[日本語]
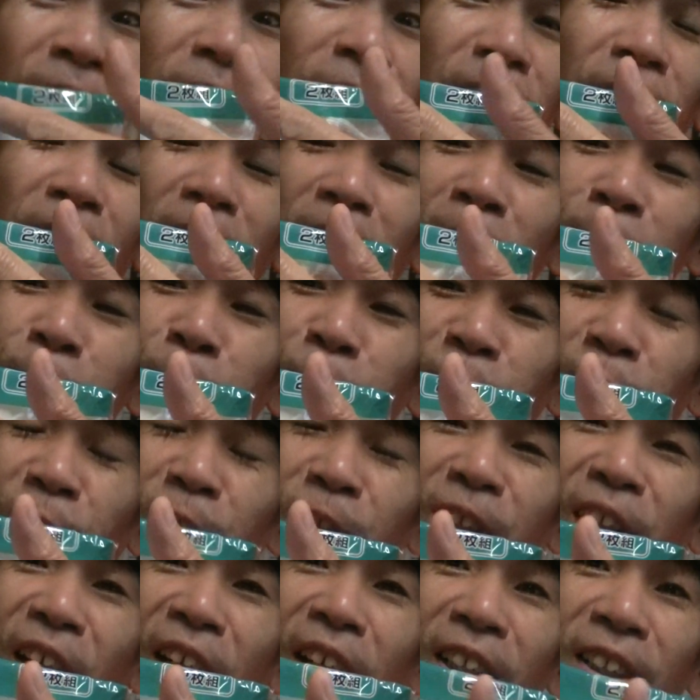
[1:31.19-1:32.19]
ダイヤモンド
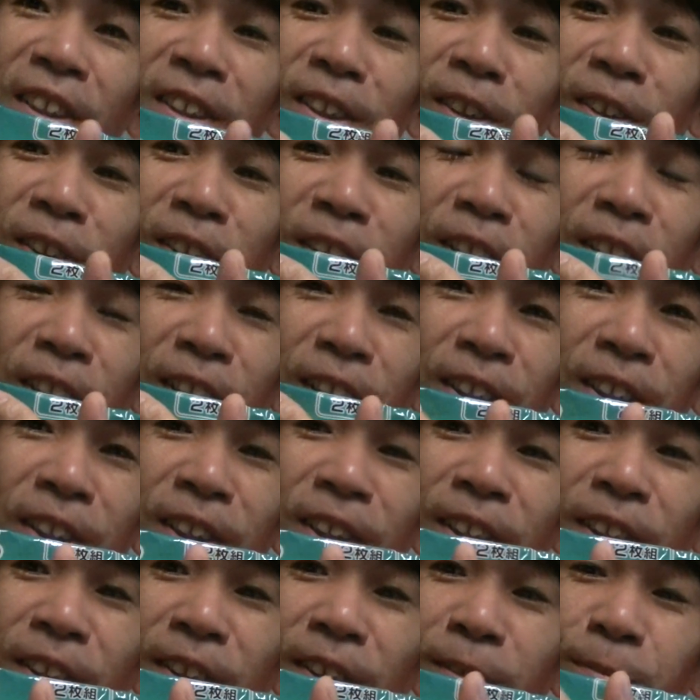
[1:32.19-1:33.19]
とか入ってなくて
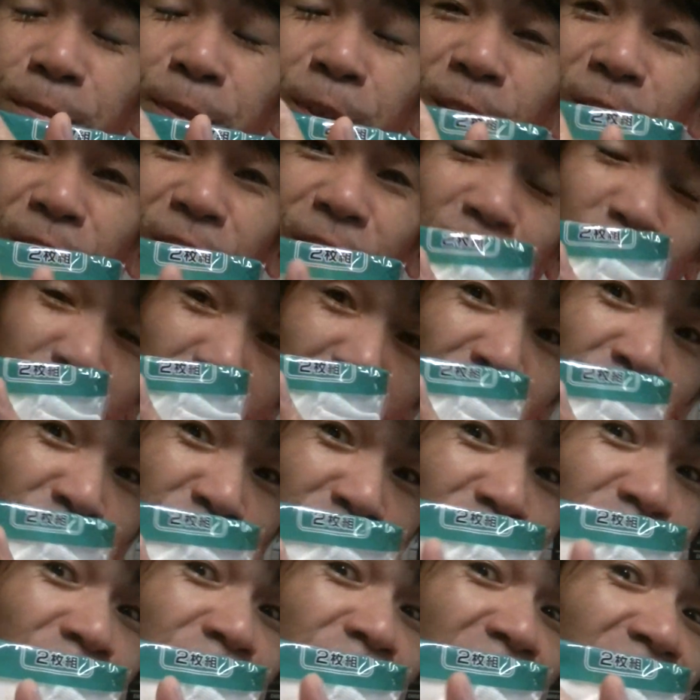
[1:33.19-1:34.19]
もう純
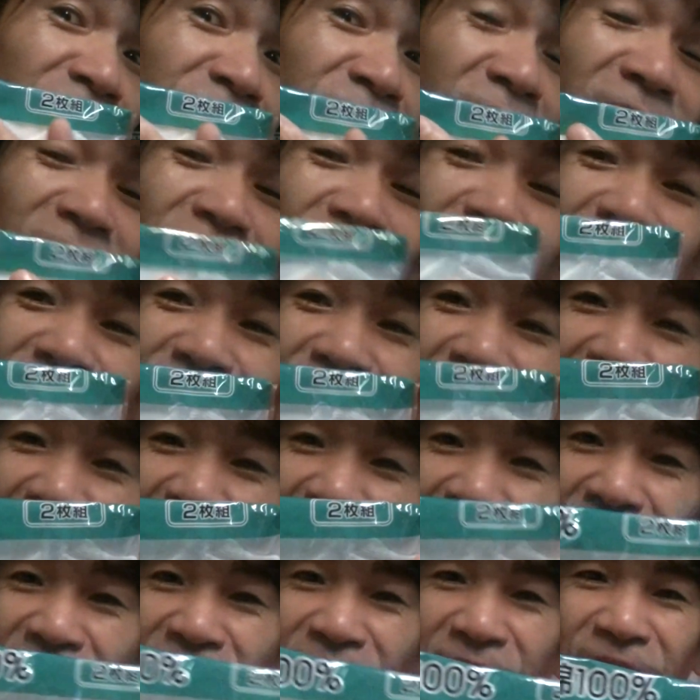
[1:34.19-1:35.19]
粋100%麺
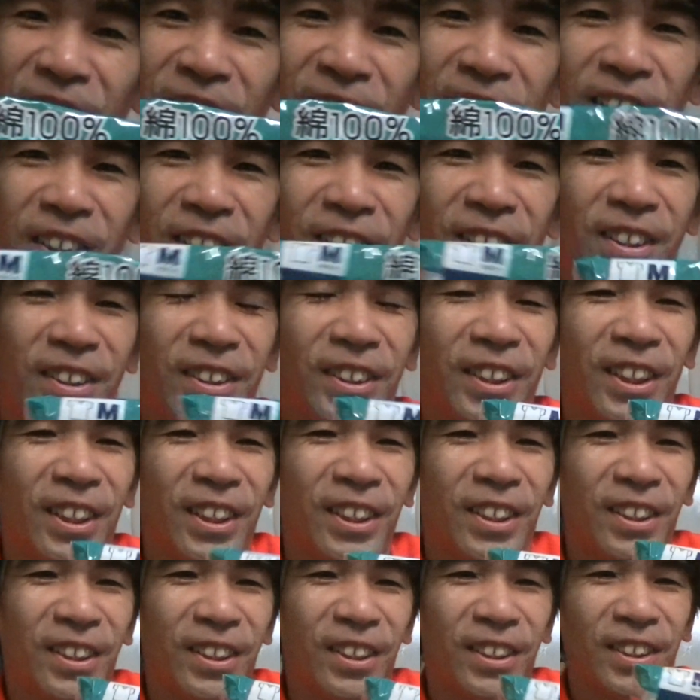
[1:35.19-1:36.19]
ねで
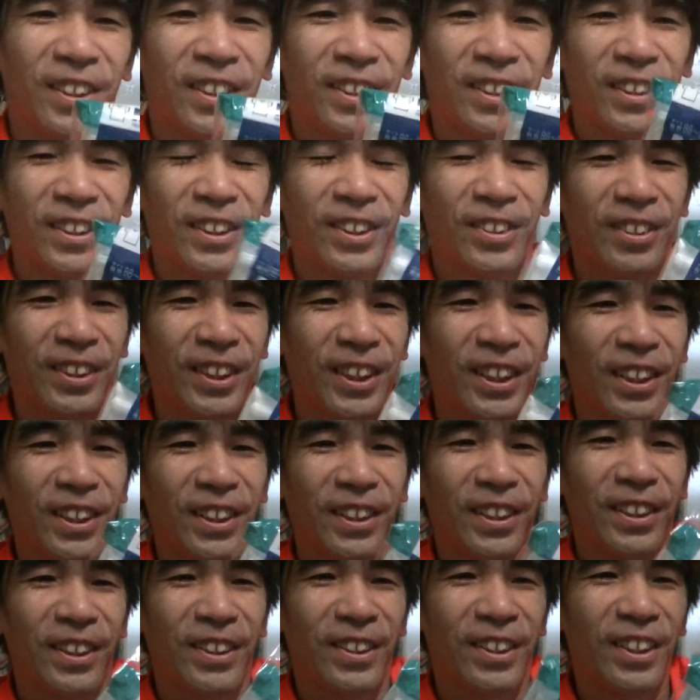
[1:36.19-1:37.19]
これ
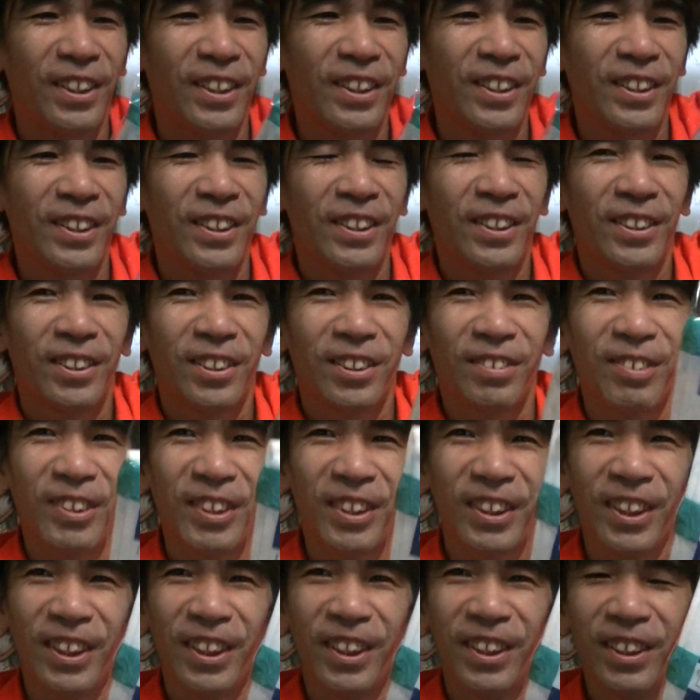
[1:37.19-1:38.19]
あれちょっと
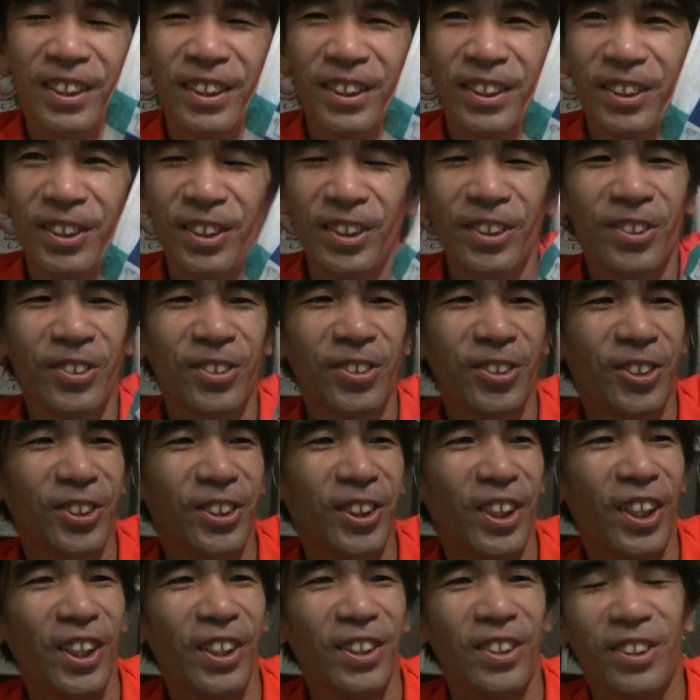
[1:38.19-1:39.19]
待って1個し
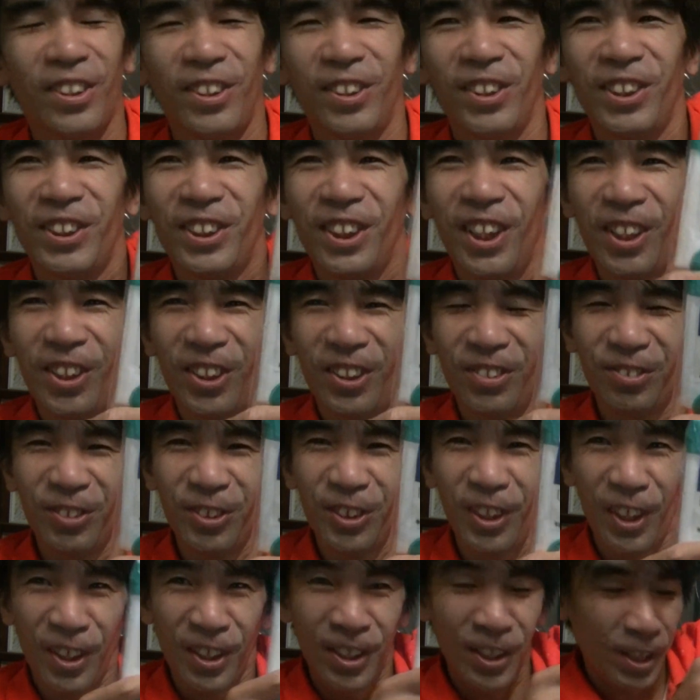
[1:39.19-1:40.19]
か入ってねえじゃんって思う
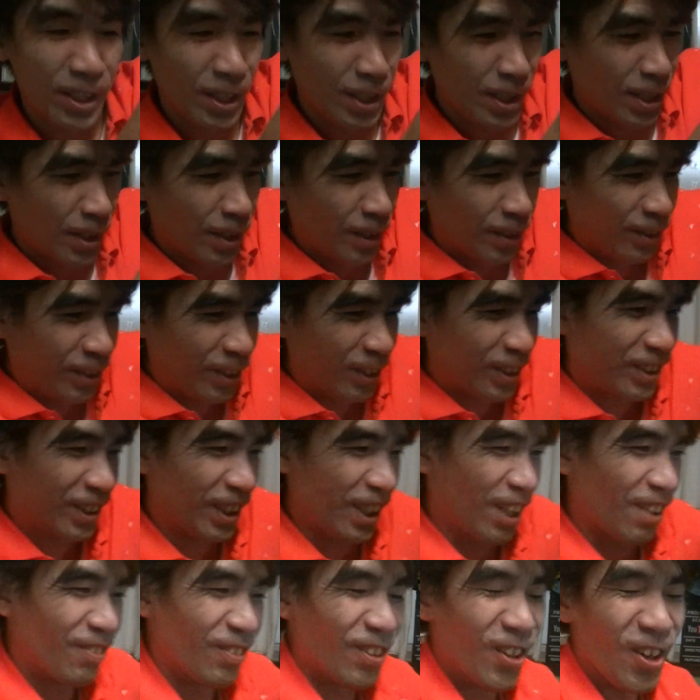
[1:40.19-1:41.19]
じゃん
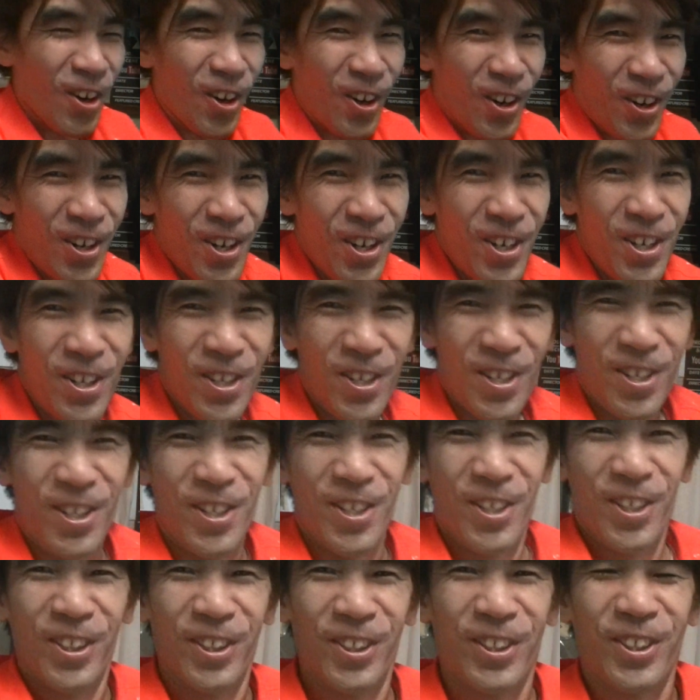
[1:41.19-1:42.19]
実はも
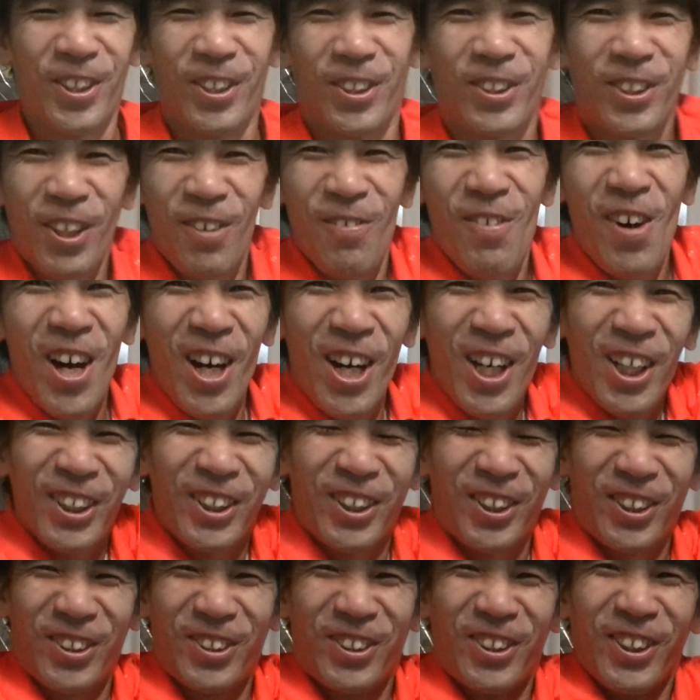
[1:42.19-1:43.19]
う来てま
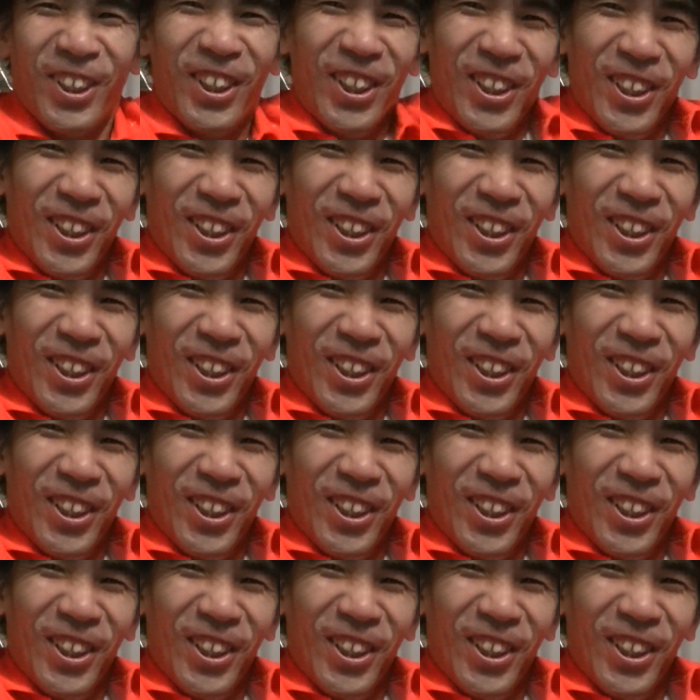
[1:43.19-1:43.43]
す